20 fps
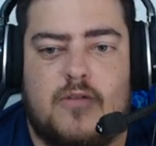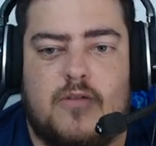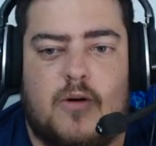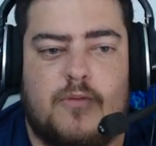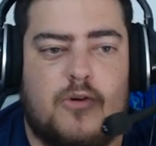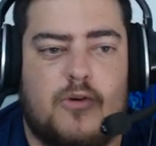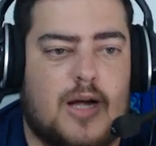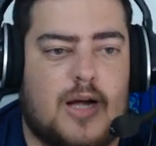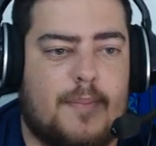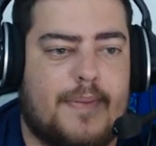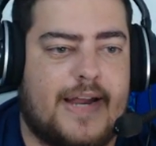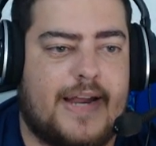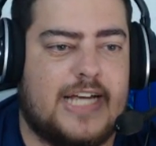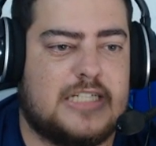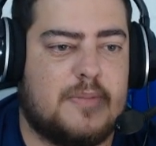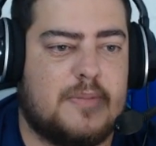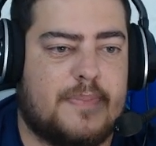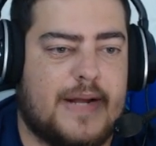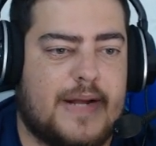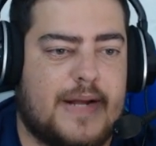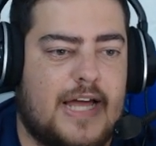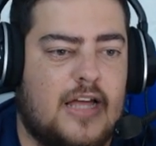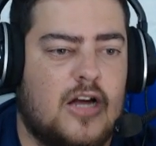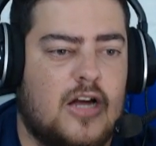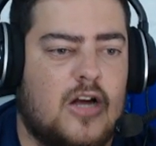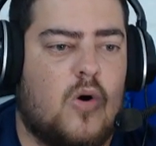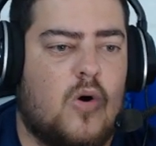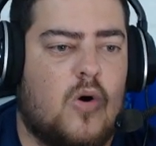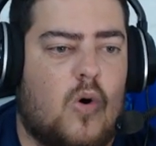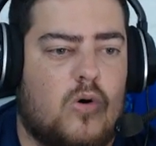Vamos ver o que aparece para ele.
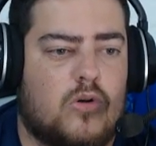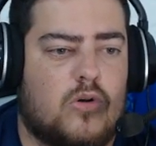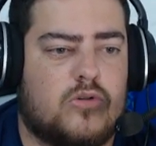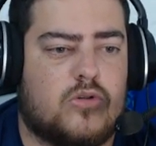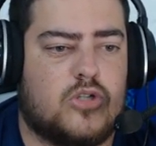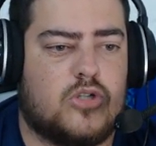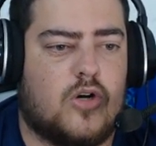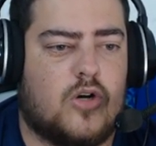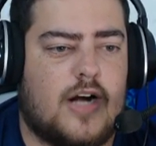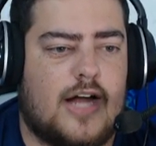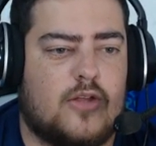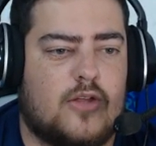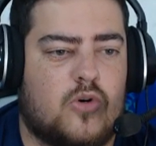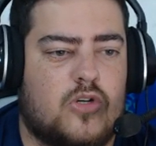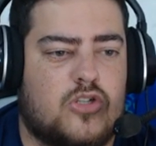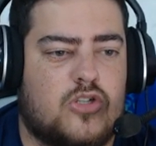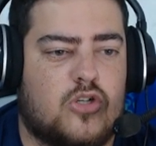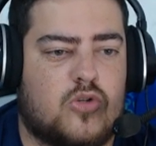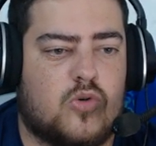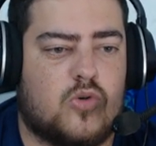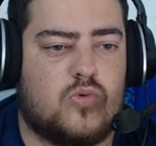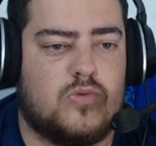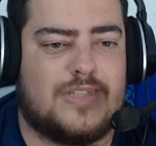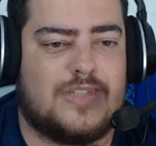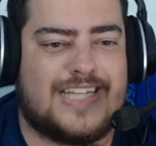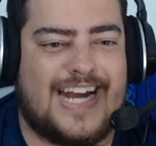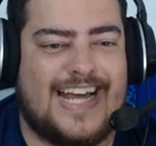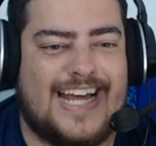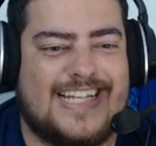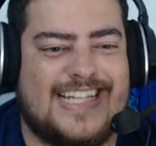Outros jogadores. Eu tô com
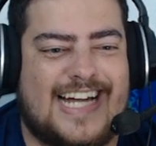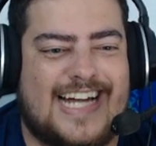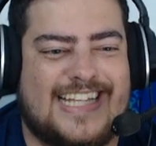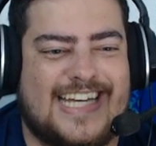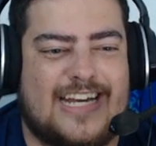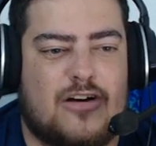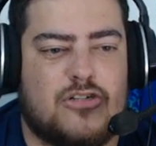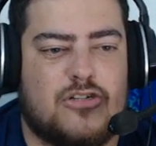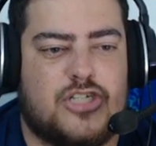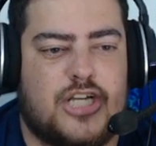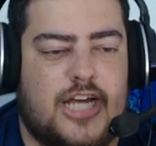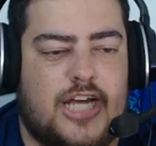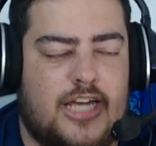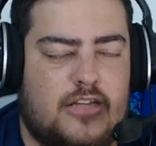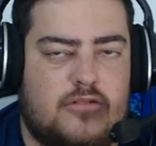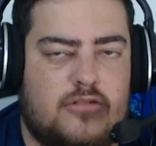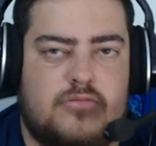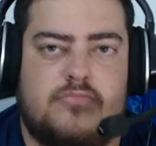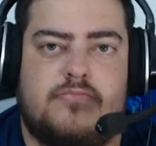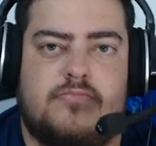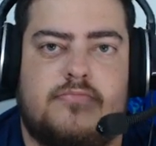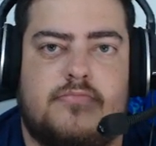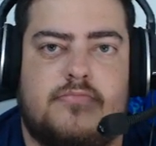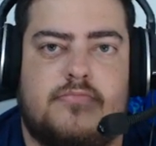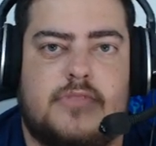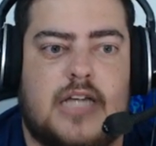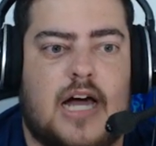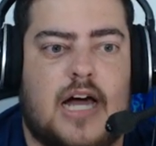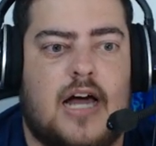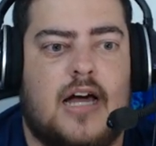três lateral direito,
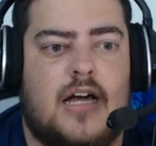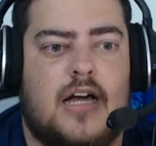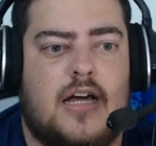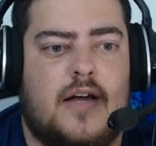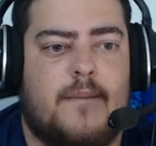tá?